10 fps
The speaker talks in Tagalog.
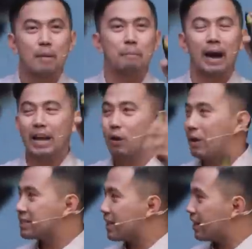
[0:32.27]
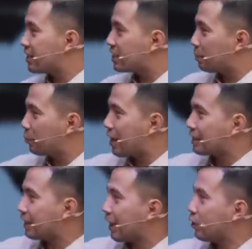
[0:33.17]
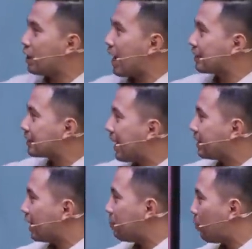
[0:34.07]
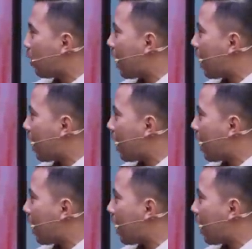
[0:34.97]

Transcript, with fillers: Pangalawang series na po natin ngayon, ang title po